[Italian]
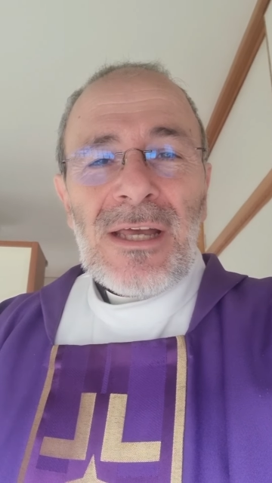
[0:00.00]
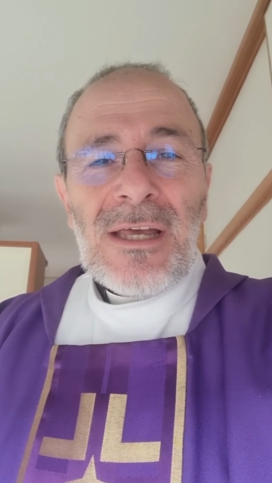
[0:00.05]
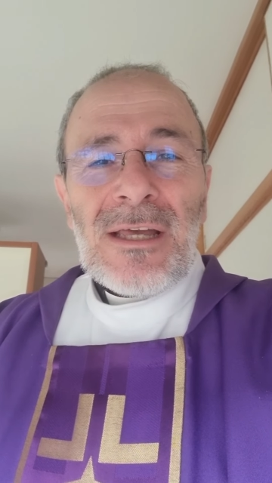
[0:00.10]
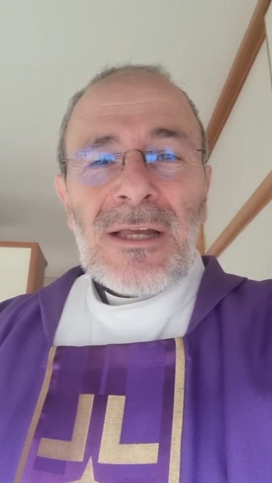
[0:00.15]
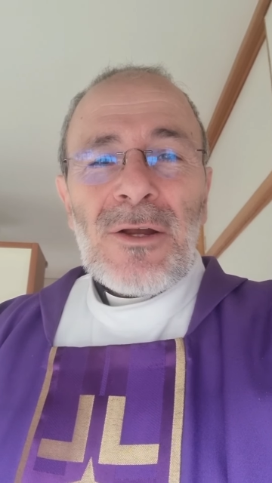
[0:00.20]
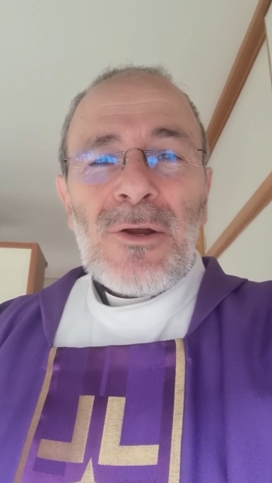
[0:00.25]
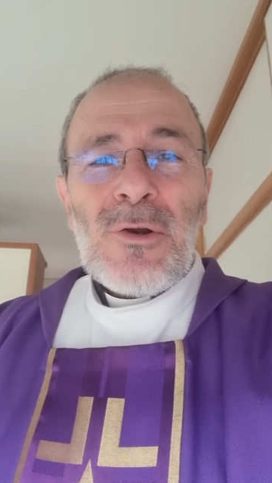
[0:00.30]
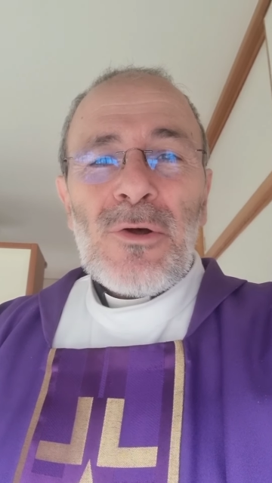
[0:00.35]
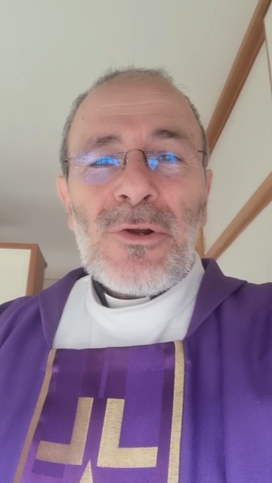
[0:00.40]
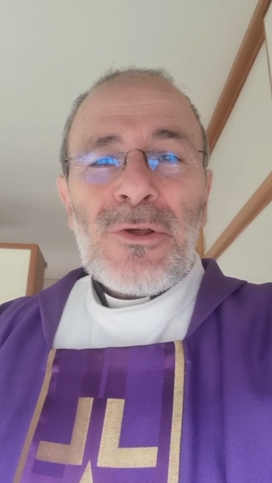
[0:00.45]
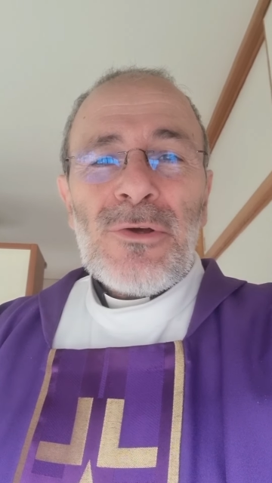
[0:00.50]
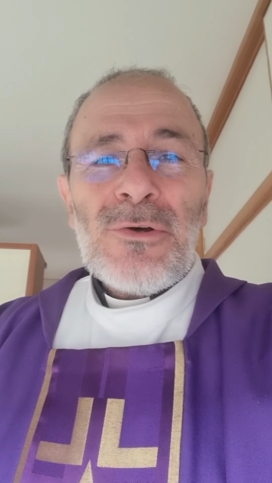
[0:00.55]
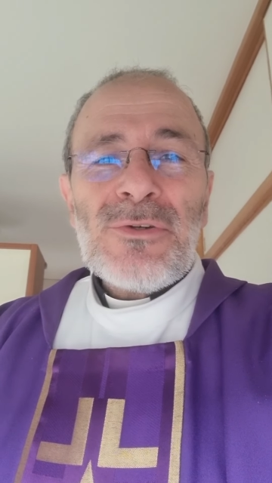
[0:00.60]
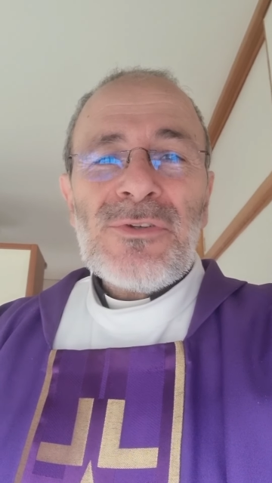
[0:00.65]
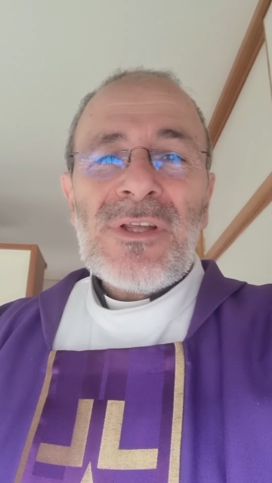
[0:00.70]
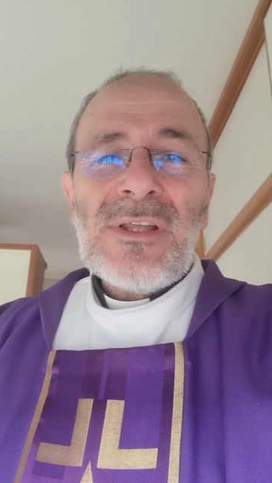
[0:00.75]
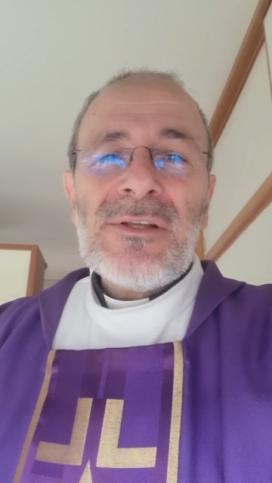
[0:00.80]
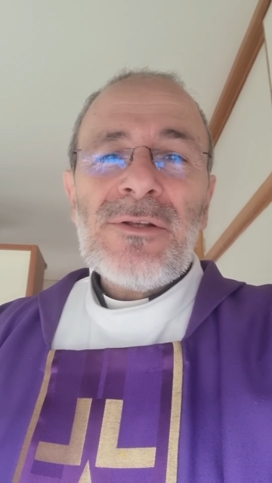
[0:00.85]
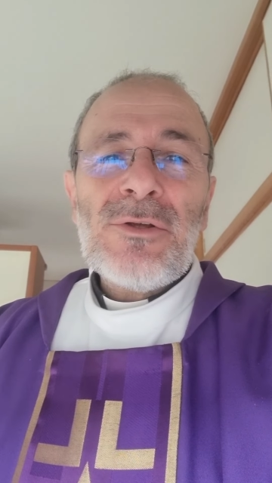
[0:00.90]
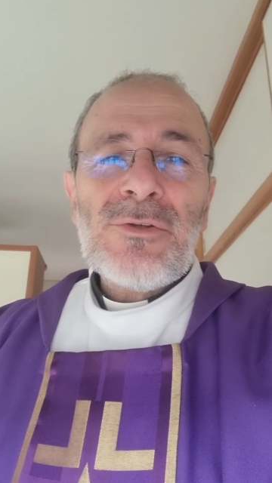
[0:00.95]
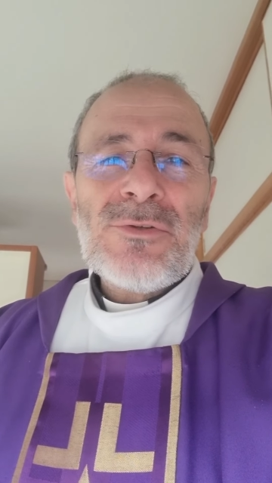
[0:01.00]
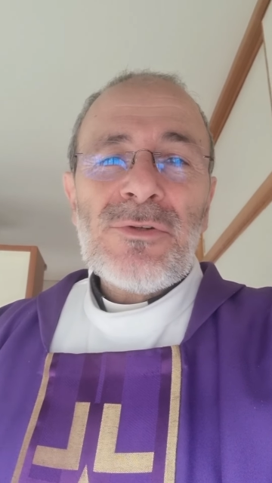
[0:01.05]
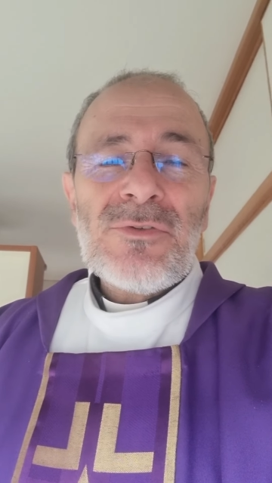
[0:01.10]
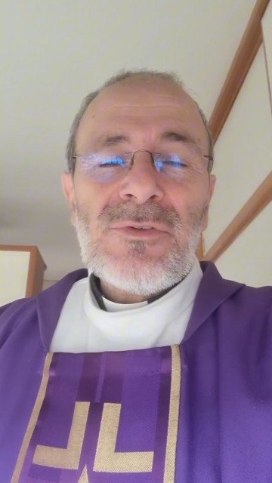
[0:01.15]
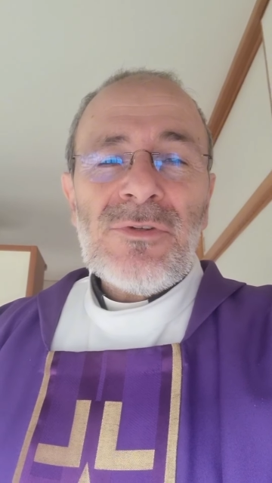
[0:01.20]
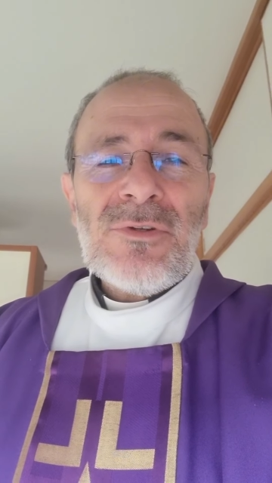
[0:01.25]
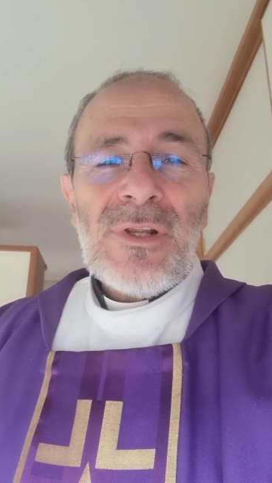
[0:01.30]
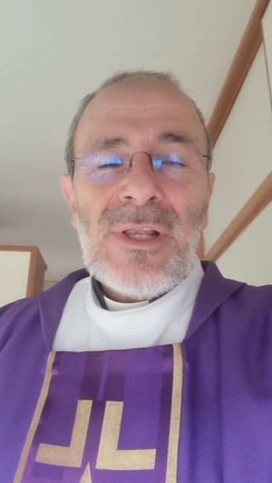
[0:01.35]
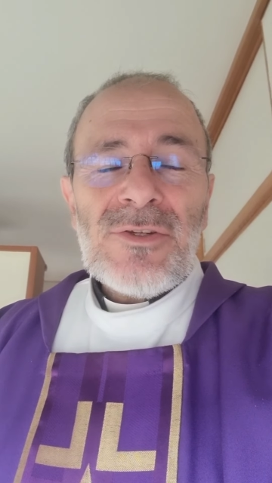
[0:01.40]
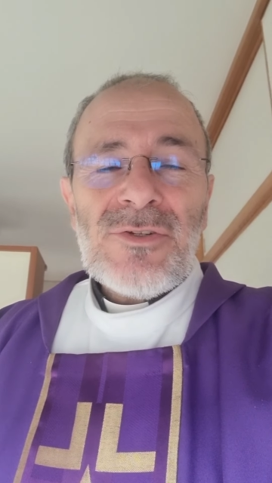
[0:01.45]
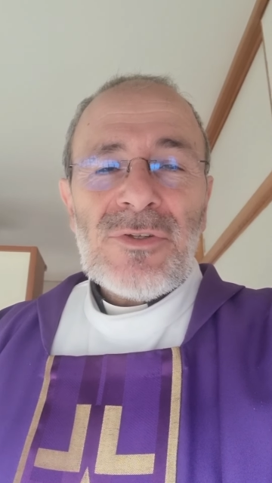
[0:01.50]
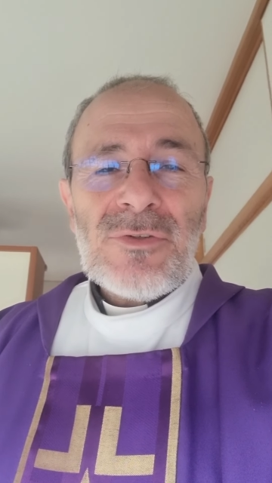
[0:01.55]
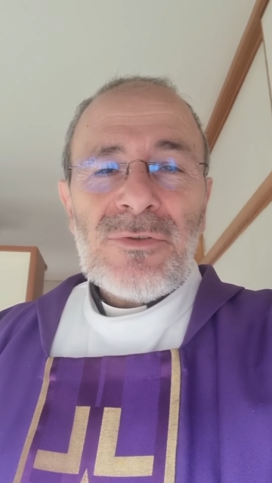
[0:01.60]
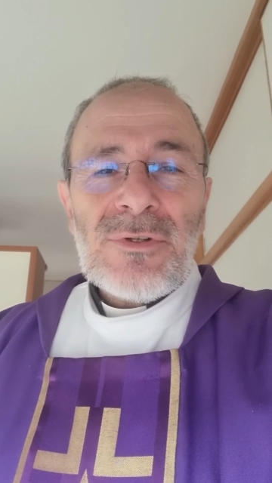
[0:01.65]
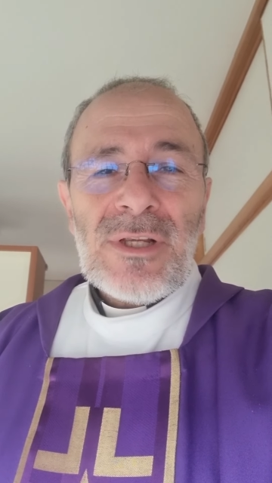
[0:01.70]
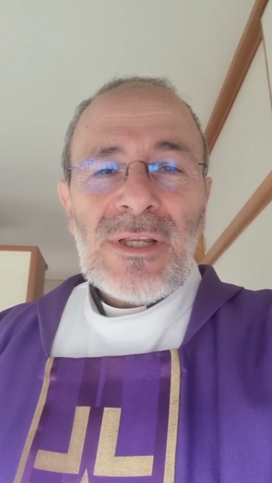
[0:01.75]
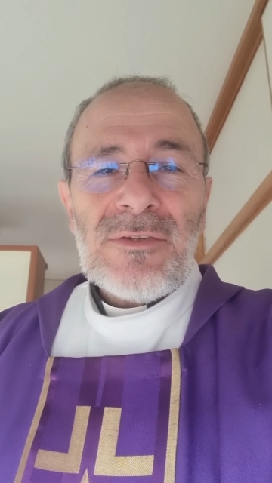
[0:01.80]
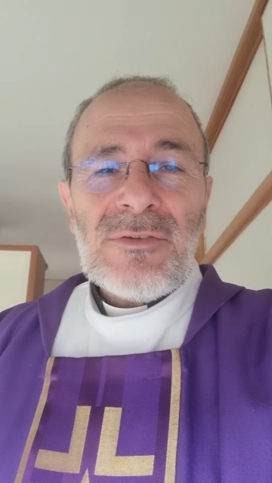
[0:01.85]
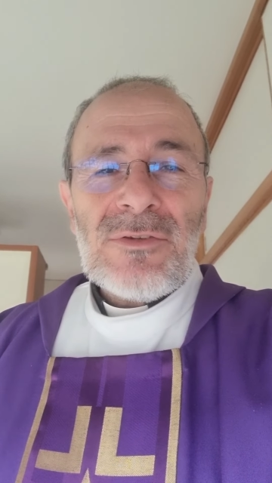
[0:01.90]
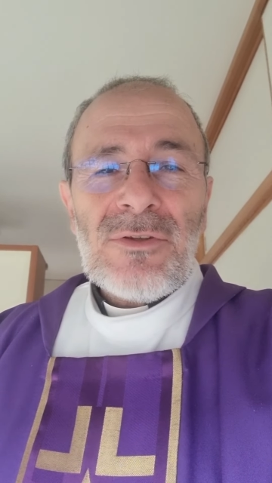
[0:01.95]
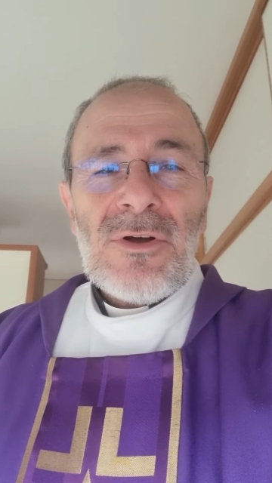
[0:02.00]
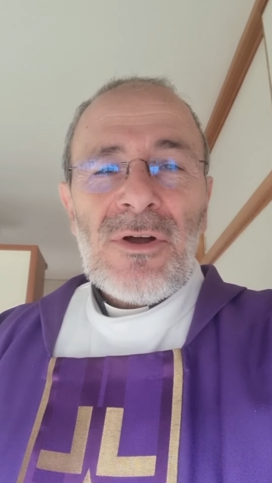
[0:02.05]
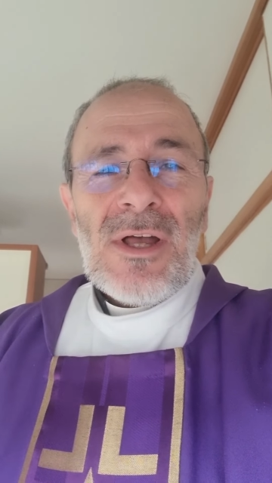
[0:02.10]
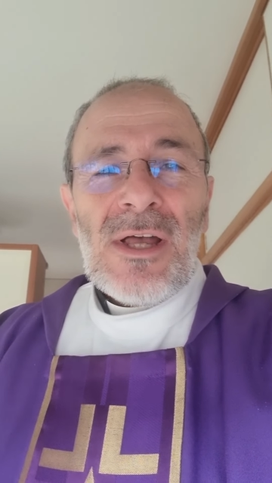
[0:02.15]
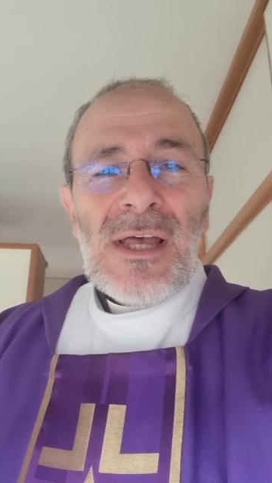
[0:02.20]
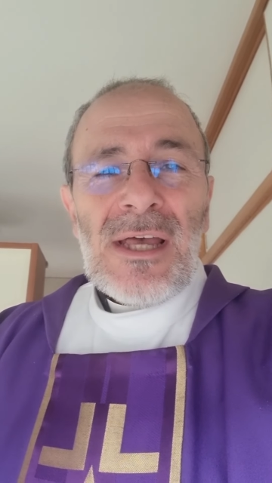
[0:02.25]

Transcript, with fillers: gloriosa di nostro Signore Gesù Cristo,